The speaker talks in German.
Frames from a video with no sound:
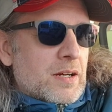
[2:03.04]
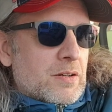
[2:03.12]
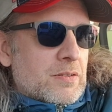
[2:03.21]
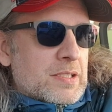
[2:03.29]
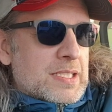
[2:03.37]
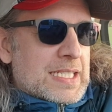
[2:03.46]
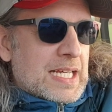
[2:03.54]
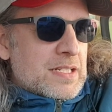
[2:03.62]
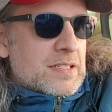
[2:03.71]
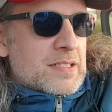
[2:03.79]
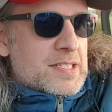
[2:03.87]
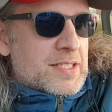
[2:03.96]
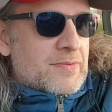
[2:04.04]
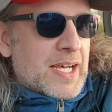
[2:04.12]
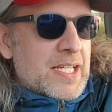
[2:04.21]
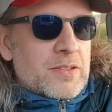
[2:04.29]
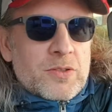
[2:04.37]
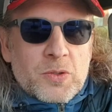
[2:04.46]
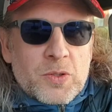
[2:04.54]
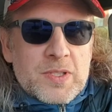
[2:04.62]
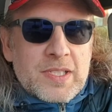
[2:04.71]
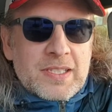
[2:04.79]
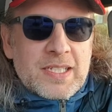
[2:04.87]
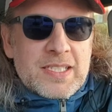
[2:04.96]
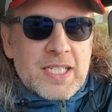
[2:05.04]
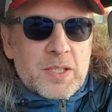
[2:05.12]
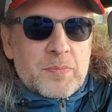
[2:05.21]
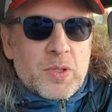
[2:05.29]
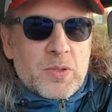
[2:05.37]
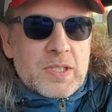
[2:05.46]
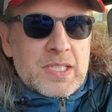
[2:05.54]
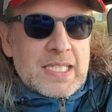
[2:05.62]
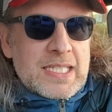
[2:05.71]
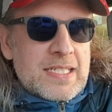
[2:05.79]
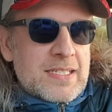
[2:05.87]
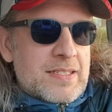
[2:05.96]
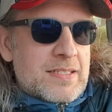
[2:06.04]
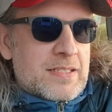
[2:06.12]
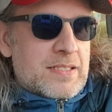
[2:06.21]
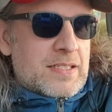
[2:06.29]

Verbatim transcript: Und dann ein zweiter großer Kritikpunkt ist